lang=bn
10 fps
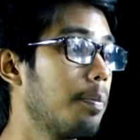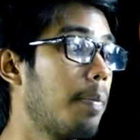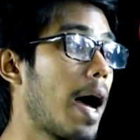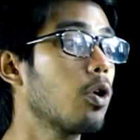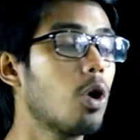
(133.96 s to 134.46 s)

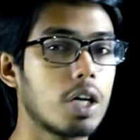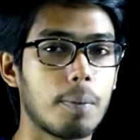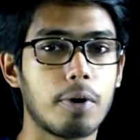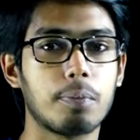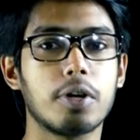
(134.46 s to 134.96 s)
বারো ঘন্টা
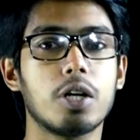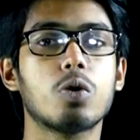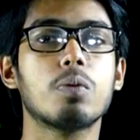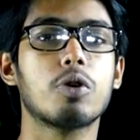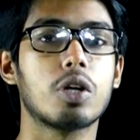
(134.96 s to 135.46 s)
পর পর
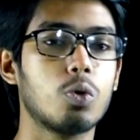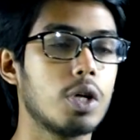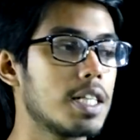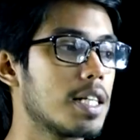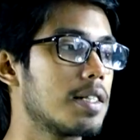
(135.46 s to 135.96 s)
এরকম করে
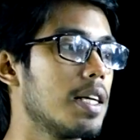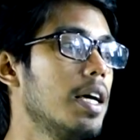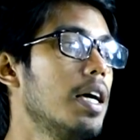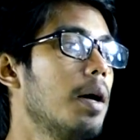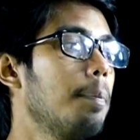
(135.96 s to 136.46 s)
ঘুরে যাচ্ছে
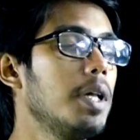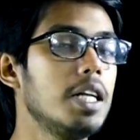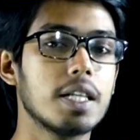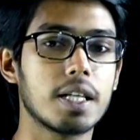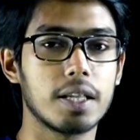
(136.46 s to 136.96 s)

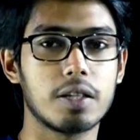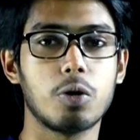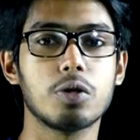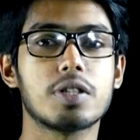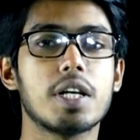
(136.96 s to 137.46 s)
মিনিটের ক্ষেত্রে
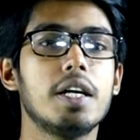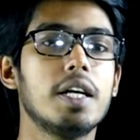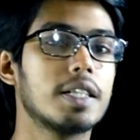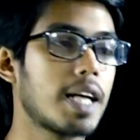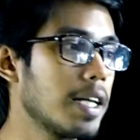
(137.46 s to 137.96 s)
হচ্ছে
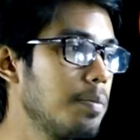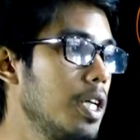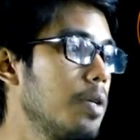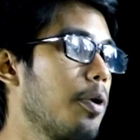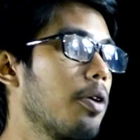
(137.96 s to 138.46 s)
ষাট
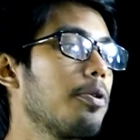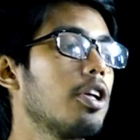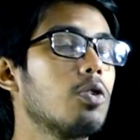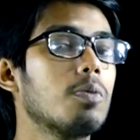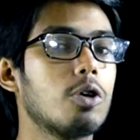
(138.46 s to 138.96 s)
মিনিট পরপর
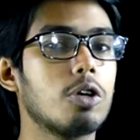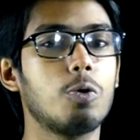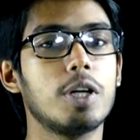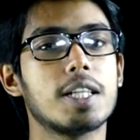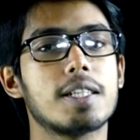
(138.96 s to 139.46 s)
এরকম করে
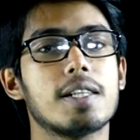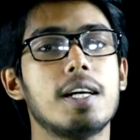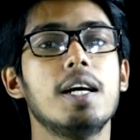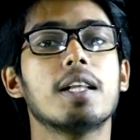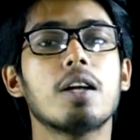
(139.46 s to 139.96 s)
ঘুরে যাচ্ছে
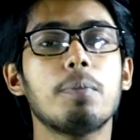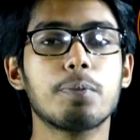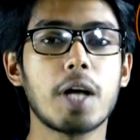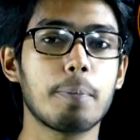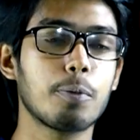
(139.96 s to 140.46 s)
তাহলে
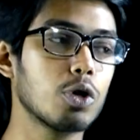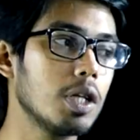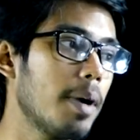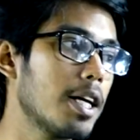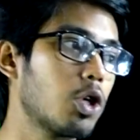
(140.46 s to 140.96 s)
তার
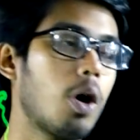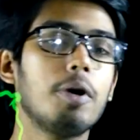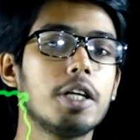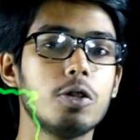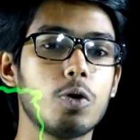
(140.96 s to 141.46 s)
প্রতিবার
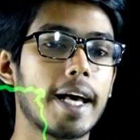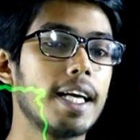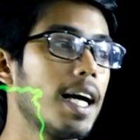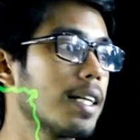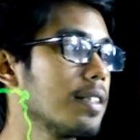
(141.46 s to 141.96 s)
সময় কিন্তু একই
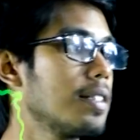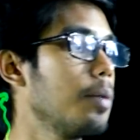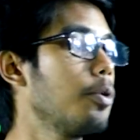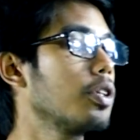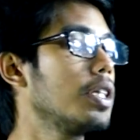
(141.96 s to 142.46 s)
লাগতেছে
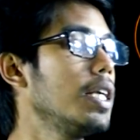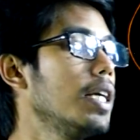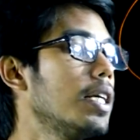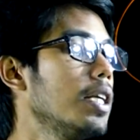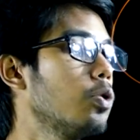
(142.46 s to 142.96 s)
এবং দিক
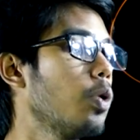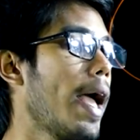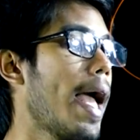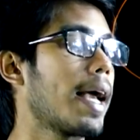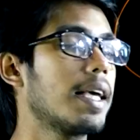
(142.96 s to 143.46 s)
কিন্তু
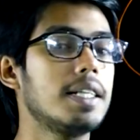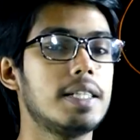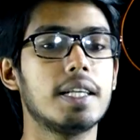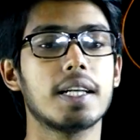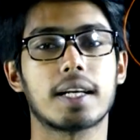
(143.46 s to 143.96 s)
একই
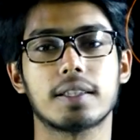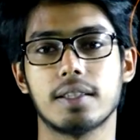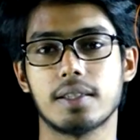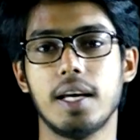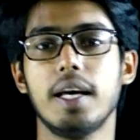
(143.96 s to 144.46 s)
ঠিক
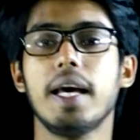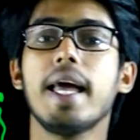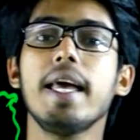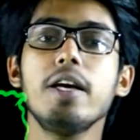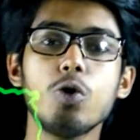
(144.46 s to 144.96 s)
রাখতেছে
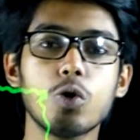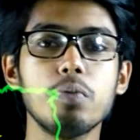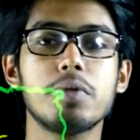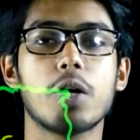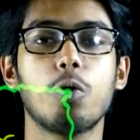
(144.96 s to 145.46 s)
এইরকম
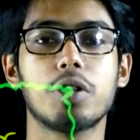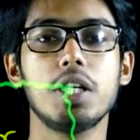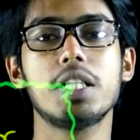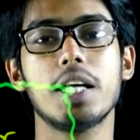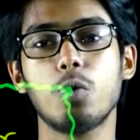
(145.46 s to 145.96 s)
যে গতি
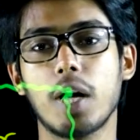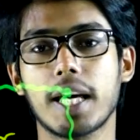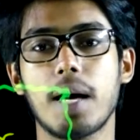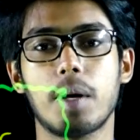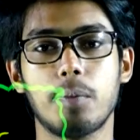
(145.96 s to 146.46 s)
সেগুলাকে
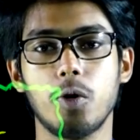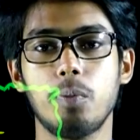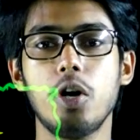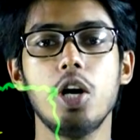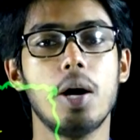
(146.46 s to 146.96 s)
আমরা
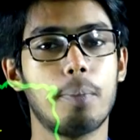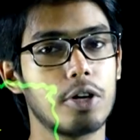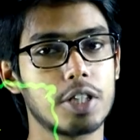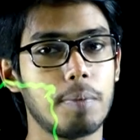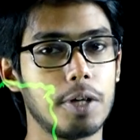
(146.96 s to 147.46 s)
বলবো
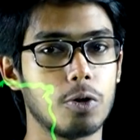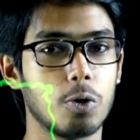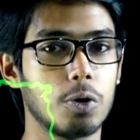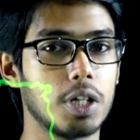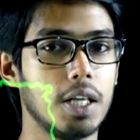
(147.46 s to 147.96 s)
পর্যায়বৃত্ত
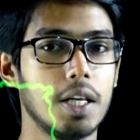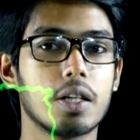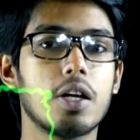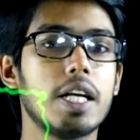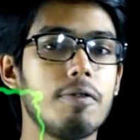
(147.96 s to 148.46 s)
গতি
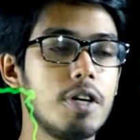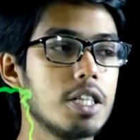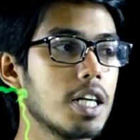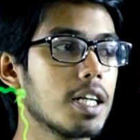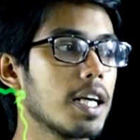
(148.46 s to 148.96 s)
তাহলে
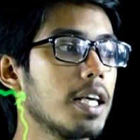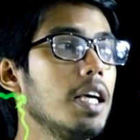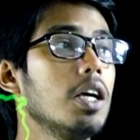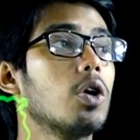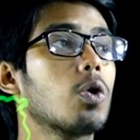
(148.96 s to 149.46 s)
ডেফিনেশানটা কি
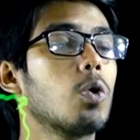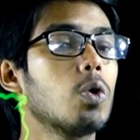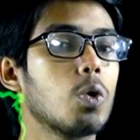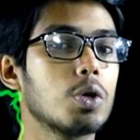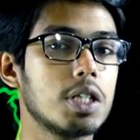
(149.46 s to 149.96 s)
কোনো
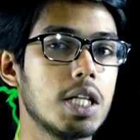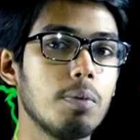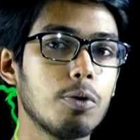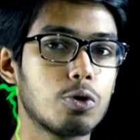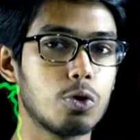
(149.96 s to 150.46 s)
গতিশীল
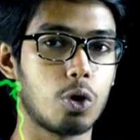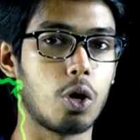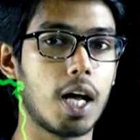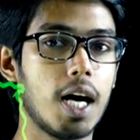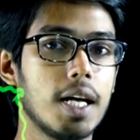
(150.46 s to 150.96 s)
বস্তু
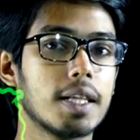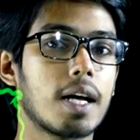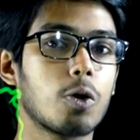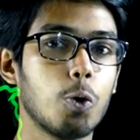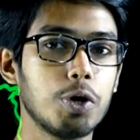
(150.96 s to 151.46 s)
কণা তার
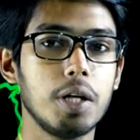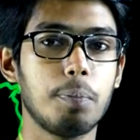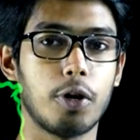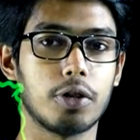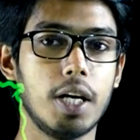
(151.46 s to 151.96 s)

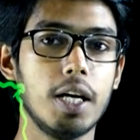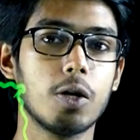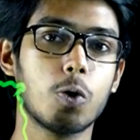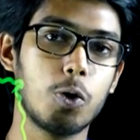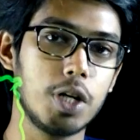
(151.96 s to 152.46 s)
গতিপথে
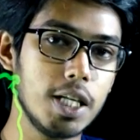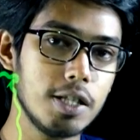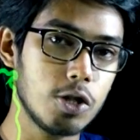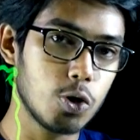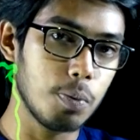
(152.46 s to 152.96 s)
কোনো
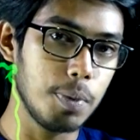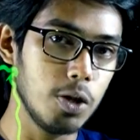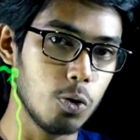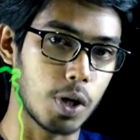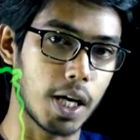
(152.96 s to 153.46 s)
নির্দিষ্ট
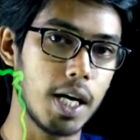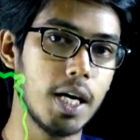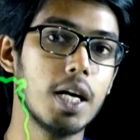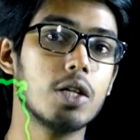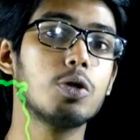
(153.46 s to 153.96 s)
বিন্দুকে
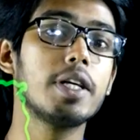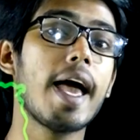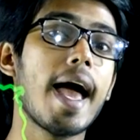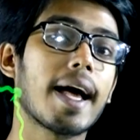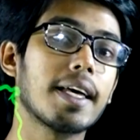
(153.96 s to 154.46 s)
যদি
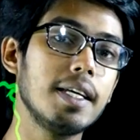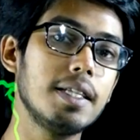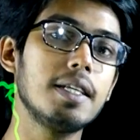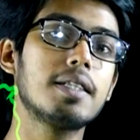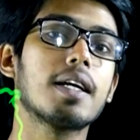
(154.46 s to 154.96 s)
একই
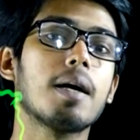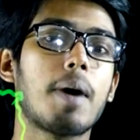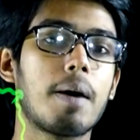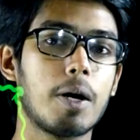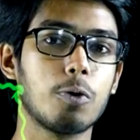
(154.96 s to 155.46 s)
দিক থেকে
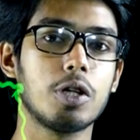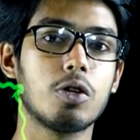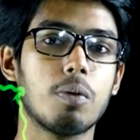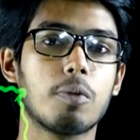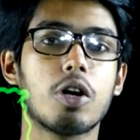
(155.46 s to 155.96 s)
বারবার
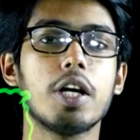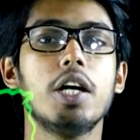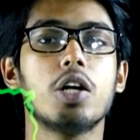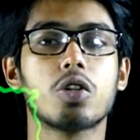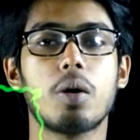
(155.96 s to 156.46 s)
অতিক্রম করে
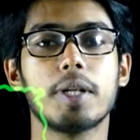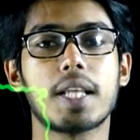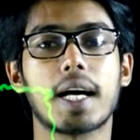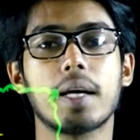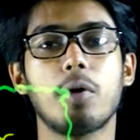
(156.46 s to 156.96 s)
তবে
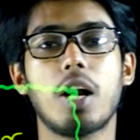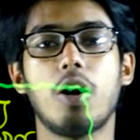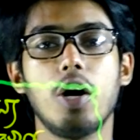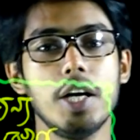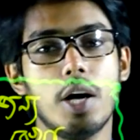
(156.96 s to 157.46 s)
তাকে বলা
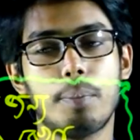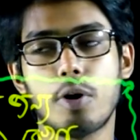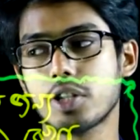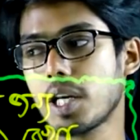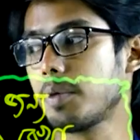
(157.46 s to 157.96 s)
হয়
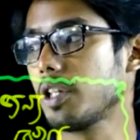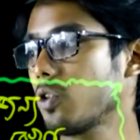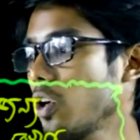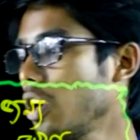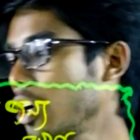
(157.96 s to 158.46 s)
পর্যায়বৃত্ত